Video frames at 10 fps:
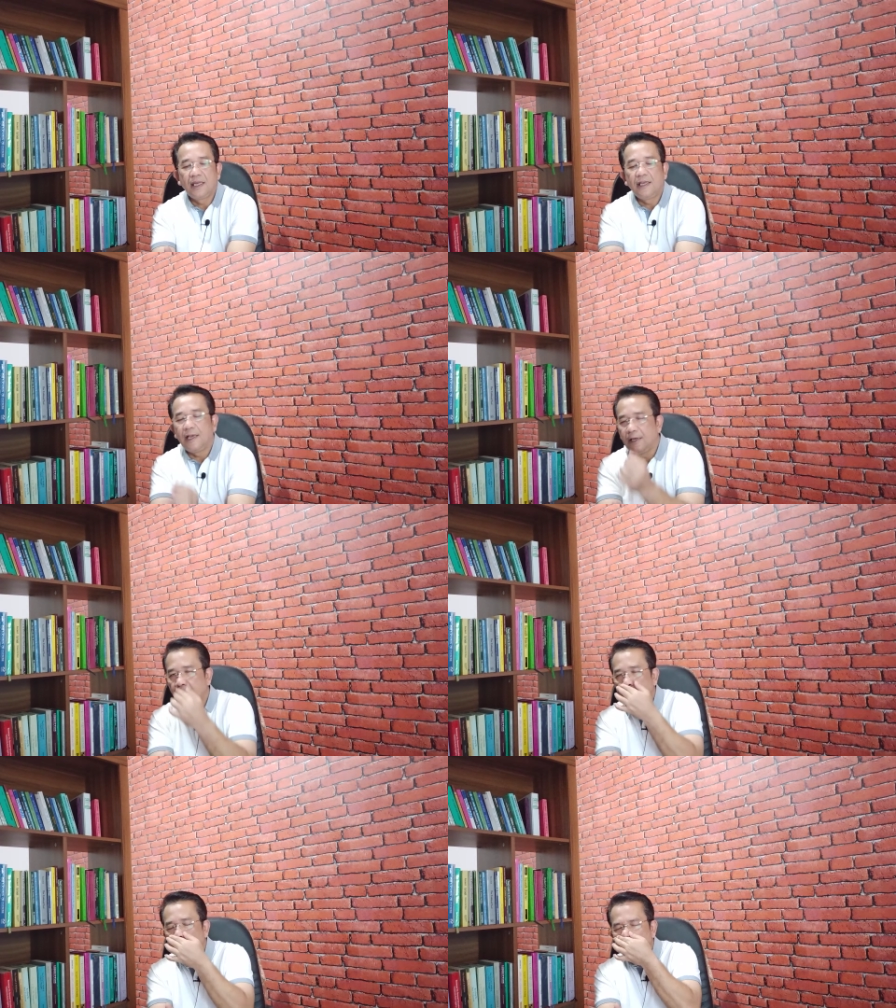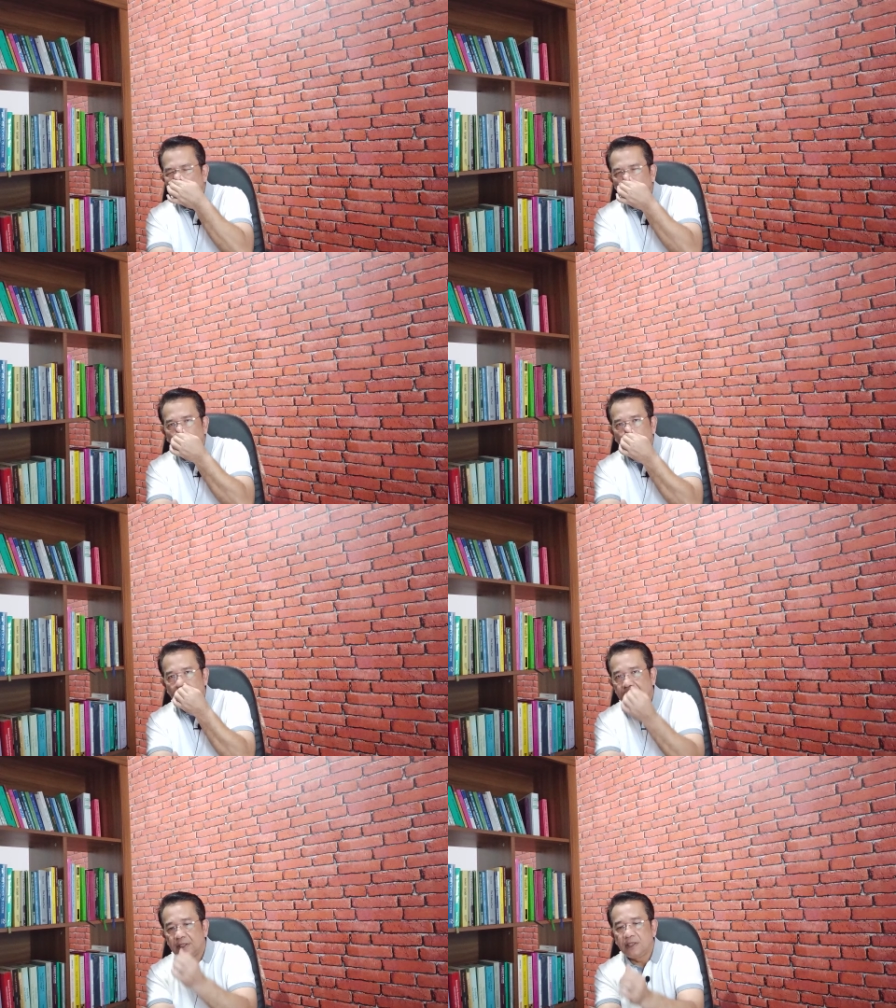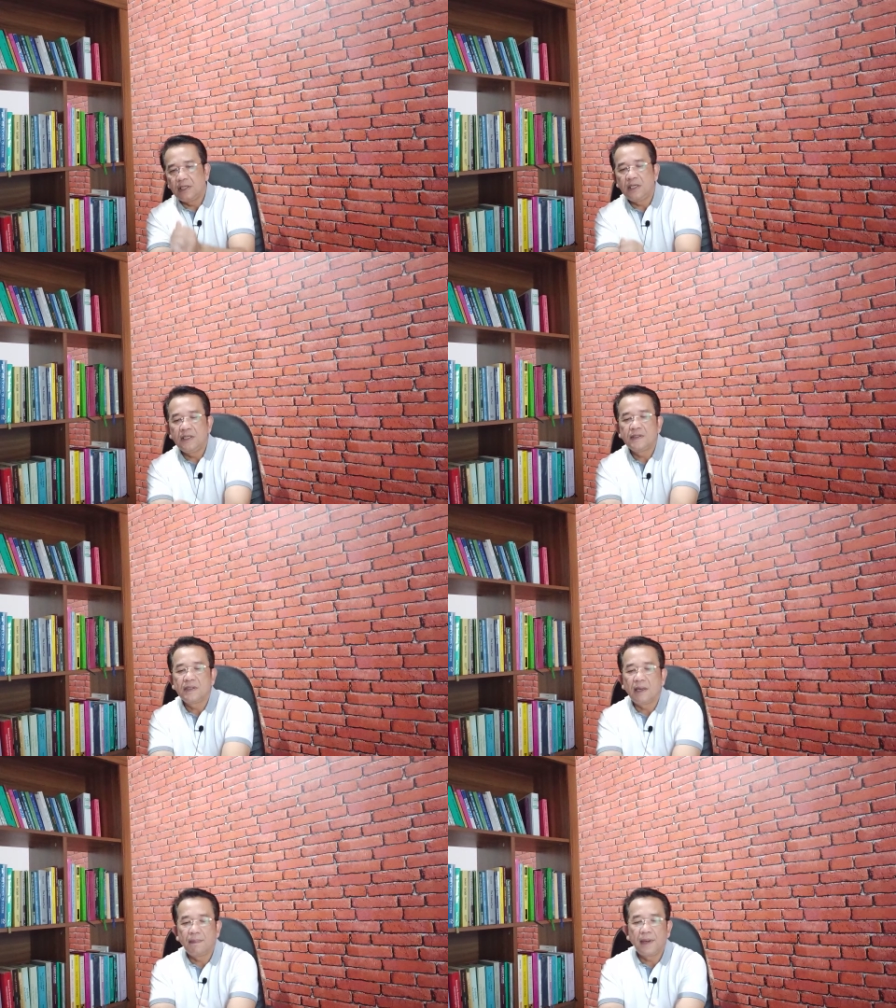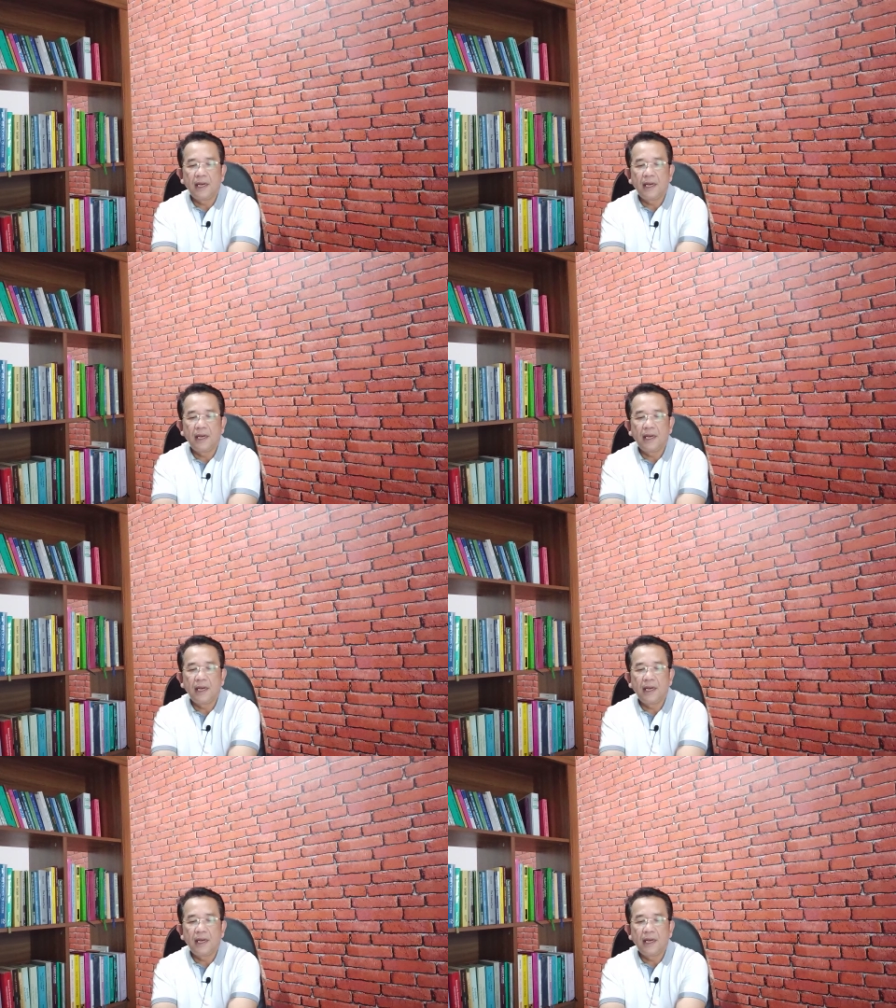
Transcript: yaitu sejenis apa